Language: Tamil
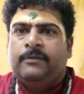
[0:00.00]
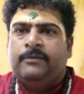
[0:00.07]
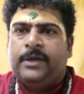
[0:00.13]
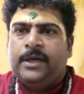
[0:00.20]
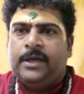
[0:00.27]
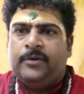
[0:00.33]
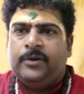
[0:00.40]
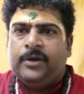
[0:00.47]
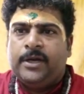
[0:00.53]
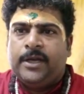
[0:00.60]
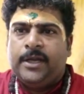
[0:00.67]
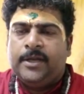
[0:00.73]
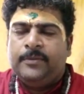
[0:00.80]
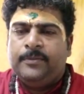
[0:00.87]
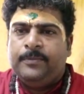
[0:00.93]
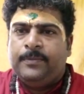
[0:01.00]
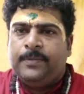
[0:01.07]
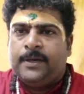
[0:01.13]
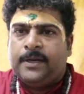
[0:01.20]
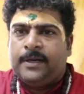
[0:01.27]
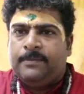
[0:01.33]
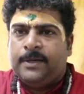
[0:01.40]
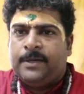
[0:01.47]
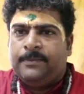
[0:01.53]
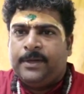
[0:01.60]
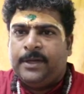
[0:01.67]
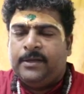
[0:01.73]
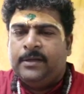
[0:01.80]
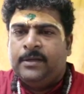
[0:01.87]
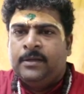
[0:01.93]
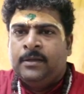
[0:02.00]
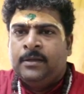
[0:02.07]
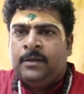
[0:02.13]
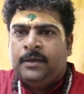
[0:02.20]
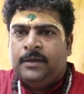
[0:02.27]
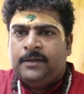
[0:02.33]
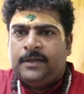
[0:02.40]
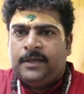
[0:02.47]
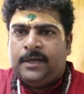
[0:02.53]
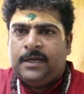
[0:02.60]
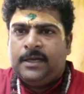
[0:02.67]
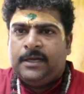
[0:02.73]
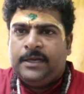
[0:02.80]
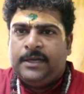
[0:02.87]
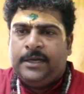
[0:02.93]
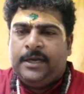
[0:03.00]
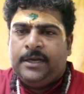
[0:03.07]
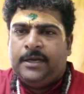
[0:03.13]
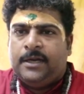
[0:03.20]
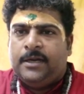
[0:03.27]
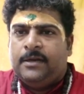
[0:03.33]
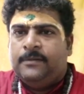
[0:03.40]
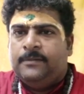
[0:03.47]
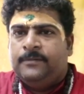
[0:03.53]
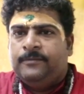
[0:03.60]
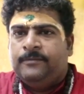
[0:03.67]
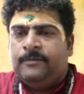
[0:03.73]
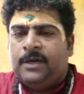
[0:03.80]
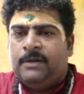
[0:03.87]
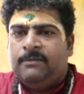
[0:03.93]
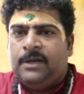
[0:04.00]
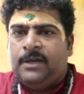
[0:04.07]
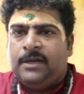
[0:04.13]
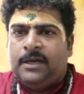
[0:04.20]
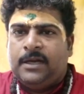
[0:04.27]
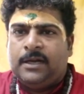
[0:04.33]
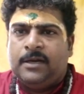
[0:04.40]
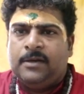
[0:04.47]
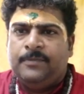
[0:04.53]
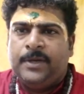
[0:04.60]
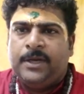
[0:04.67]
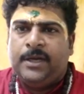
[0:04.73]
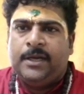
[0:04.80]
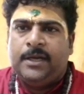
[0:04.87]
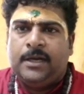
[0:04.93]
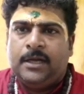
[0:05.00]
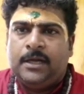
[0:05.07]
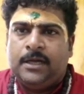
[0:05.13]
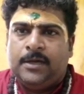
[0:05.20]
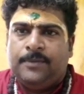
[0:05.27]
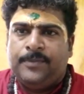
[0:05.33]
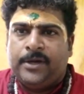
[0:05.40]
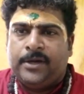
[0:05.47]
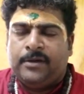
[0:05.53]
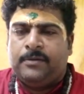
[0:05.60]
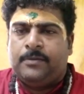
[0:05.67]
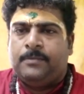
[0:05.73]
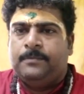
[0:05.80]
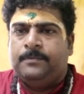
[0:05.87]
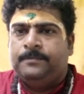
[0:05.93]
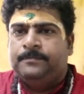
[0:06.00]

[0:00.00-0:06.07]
வேறொன்றடியேன் பராபரமே இந்த நாள் இனிய நாள் வாழ்வில் எல்லா நாளும் இனிய நாளாக அமைக்கும்